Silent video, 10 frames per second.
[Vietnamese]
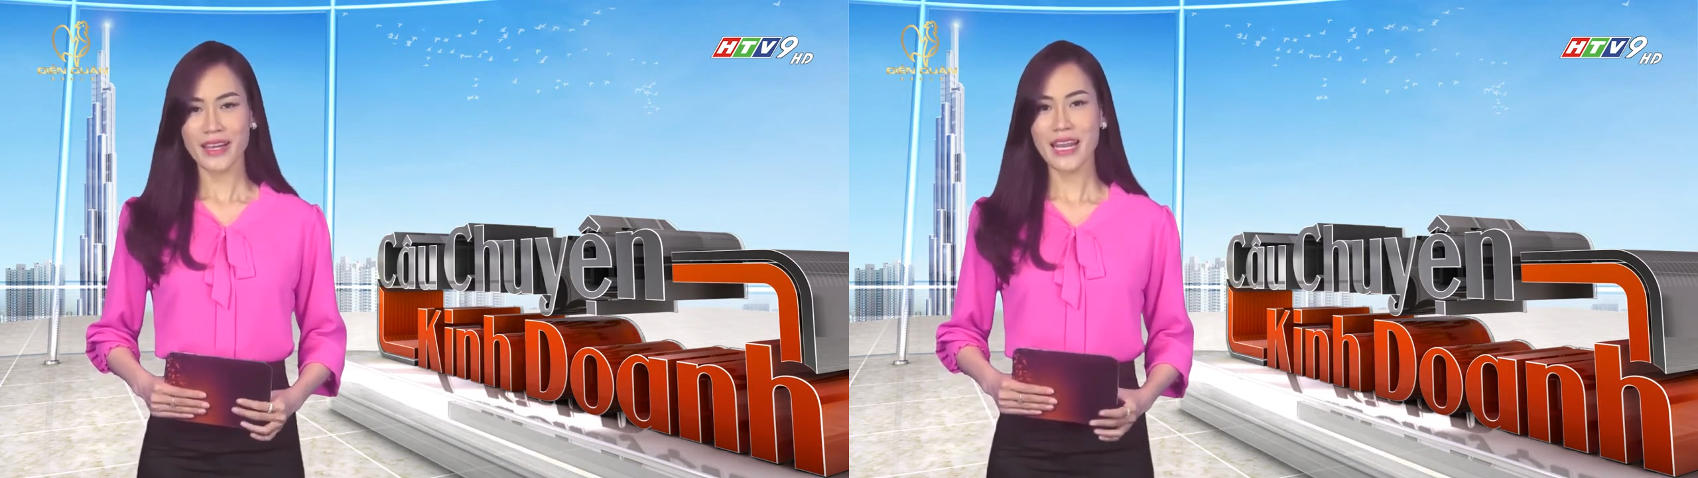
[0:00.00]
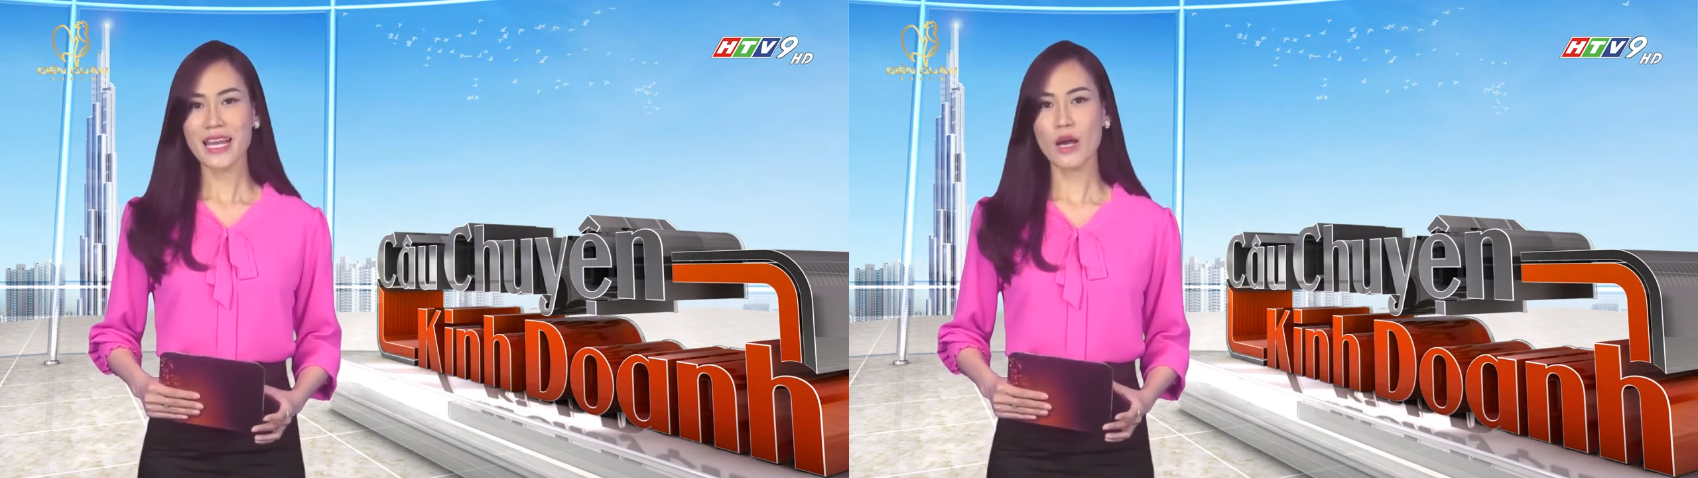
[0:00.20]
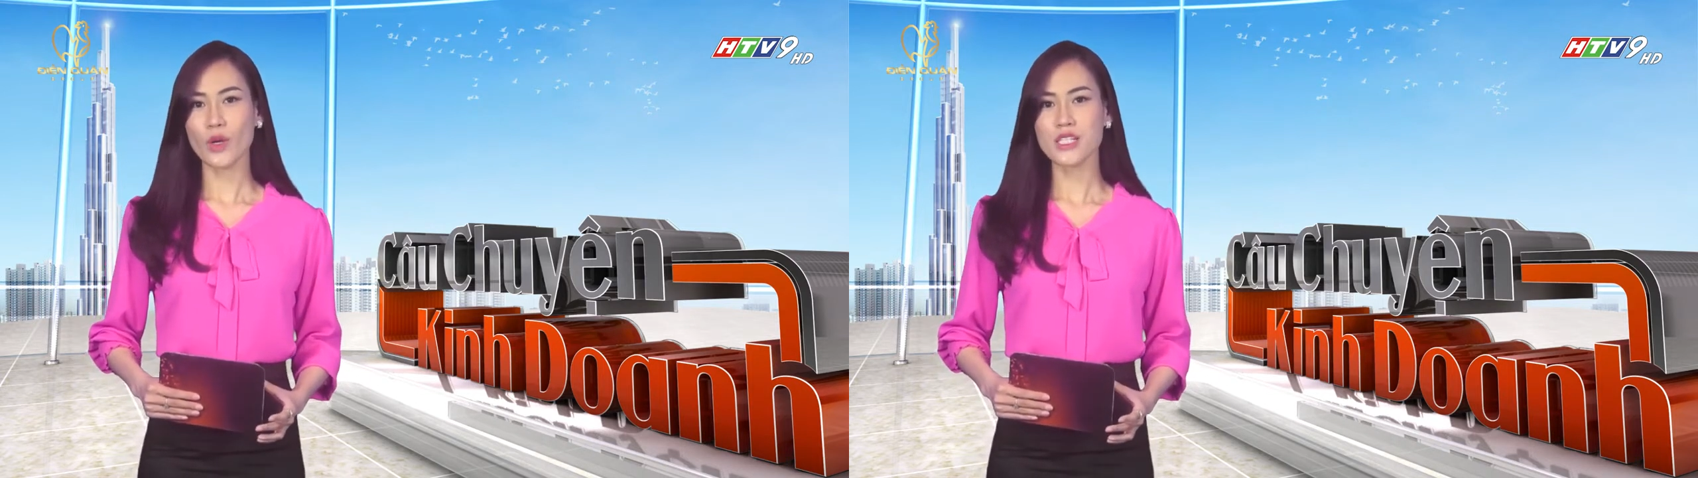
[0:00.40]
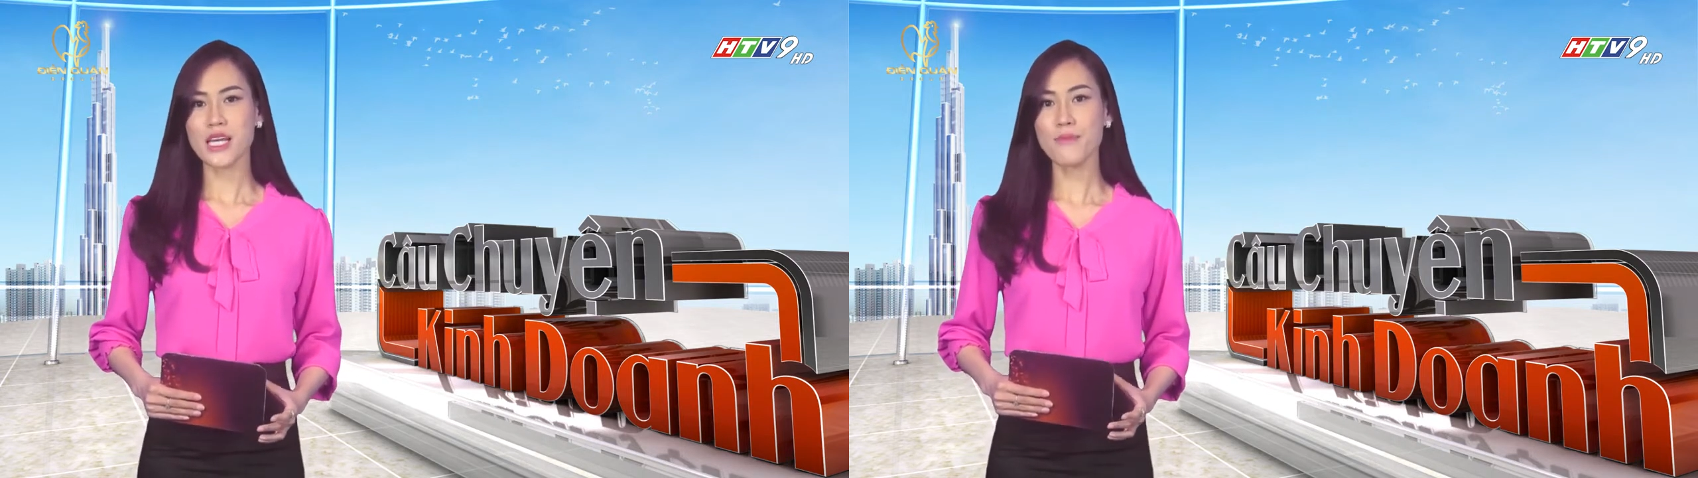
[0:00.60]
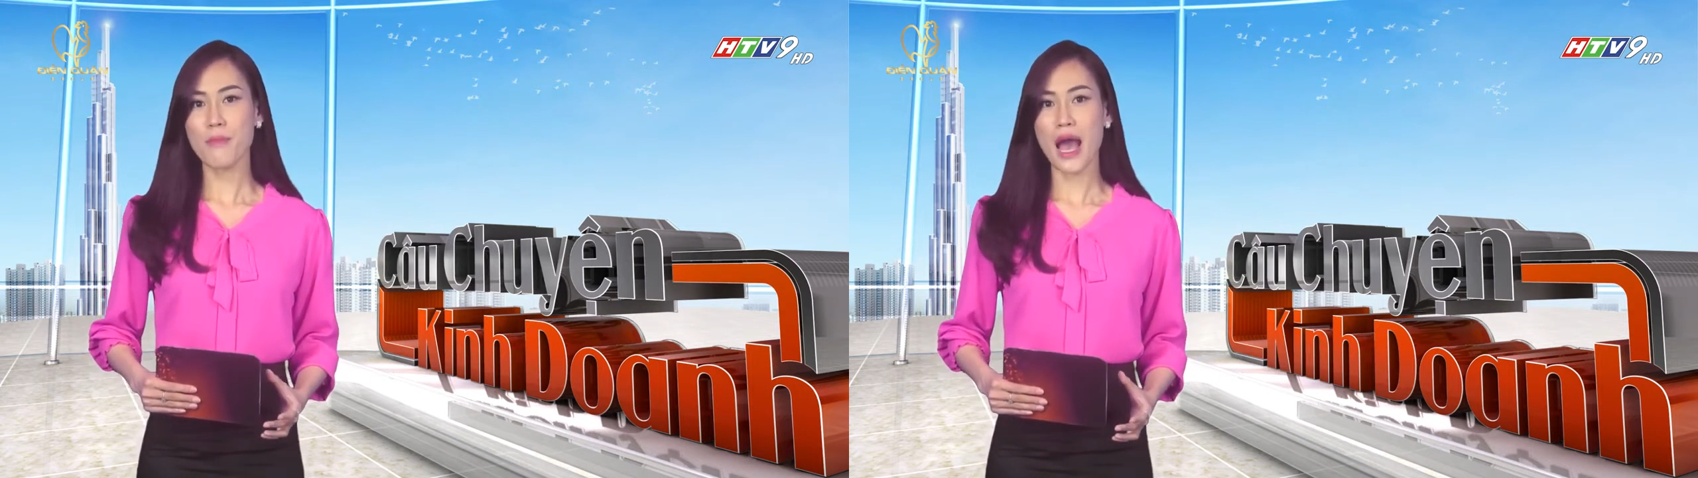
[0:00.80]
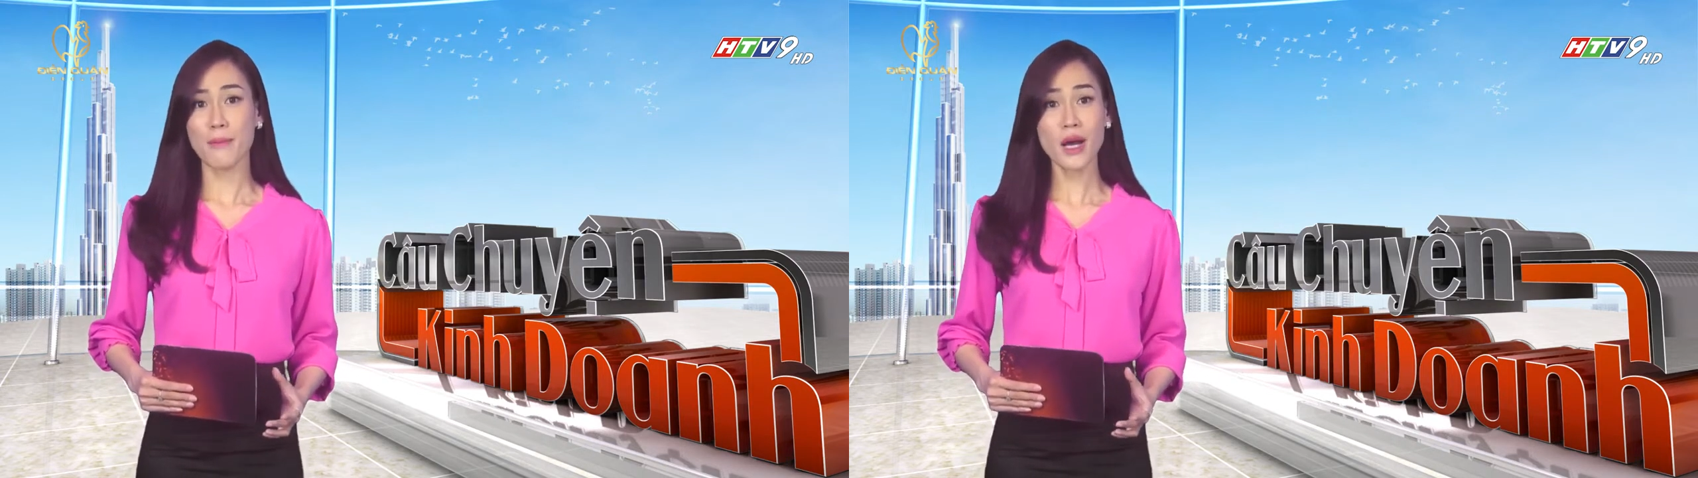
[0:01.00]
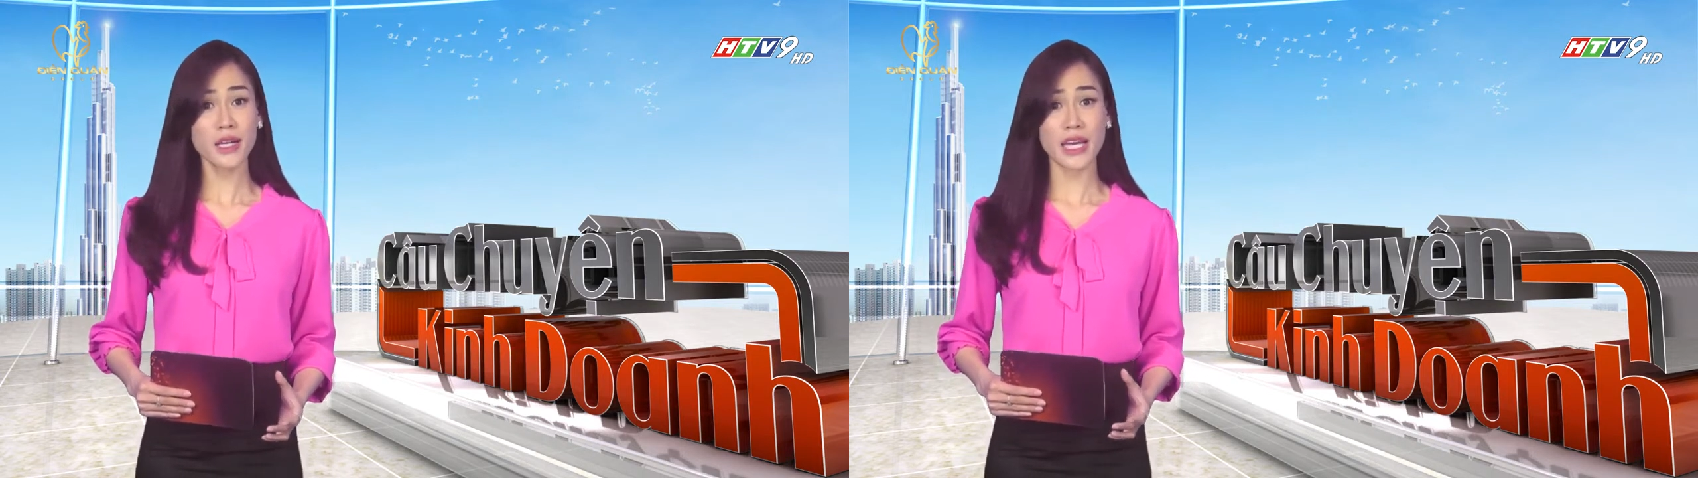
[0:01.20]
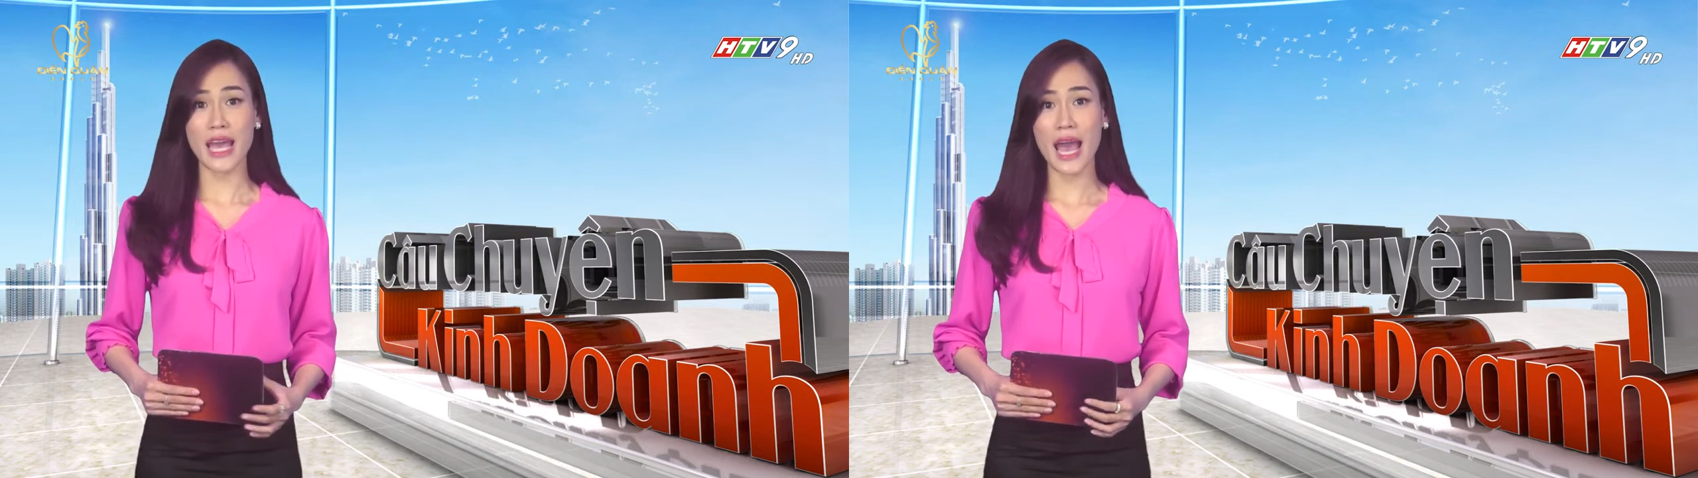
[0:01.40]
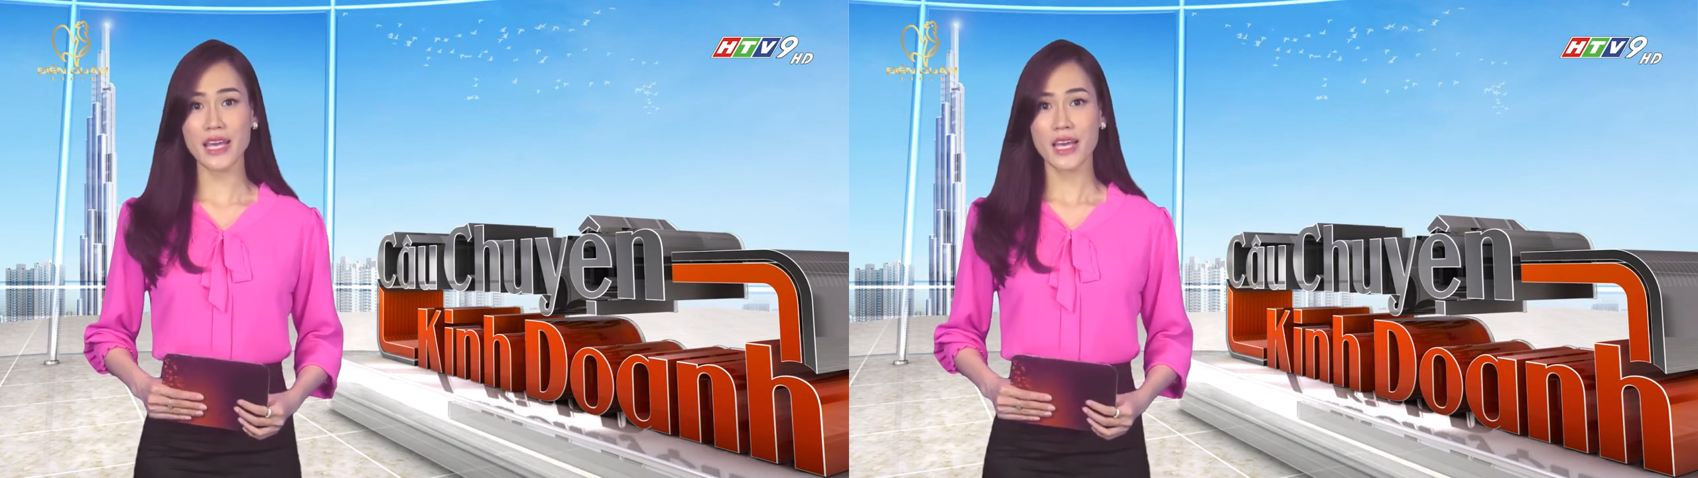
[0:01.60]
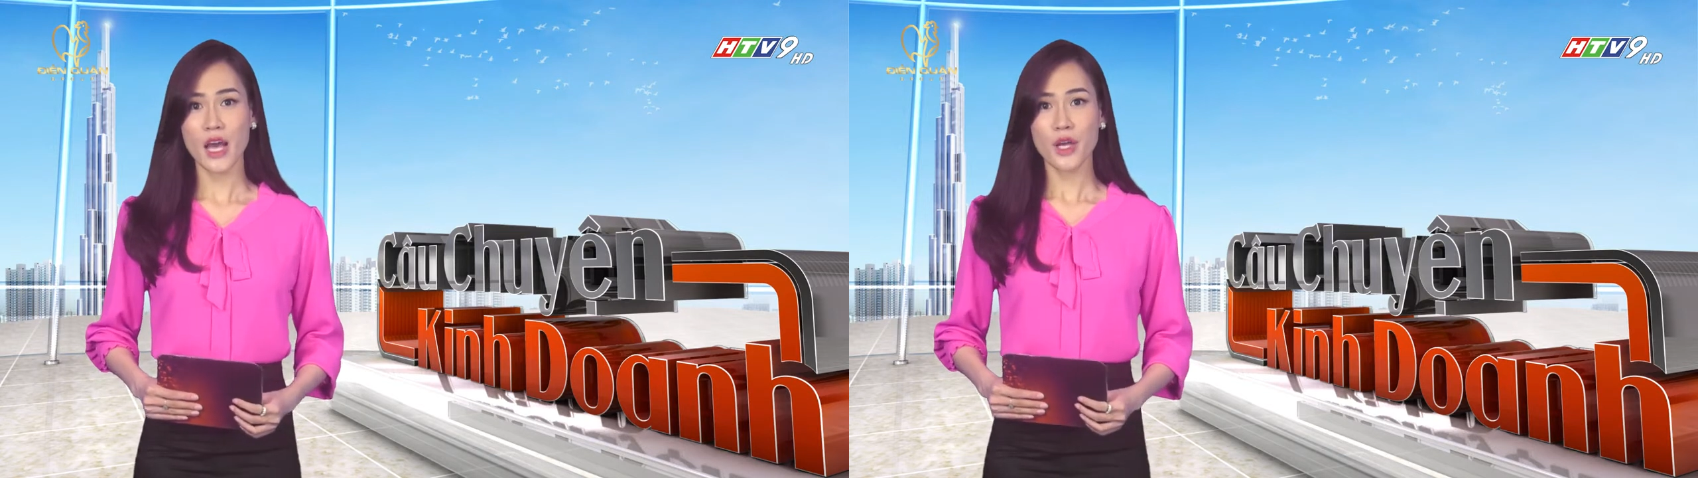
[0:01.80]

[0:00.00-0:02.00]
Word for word: Đây là quyển sách mà bất kỳ ai,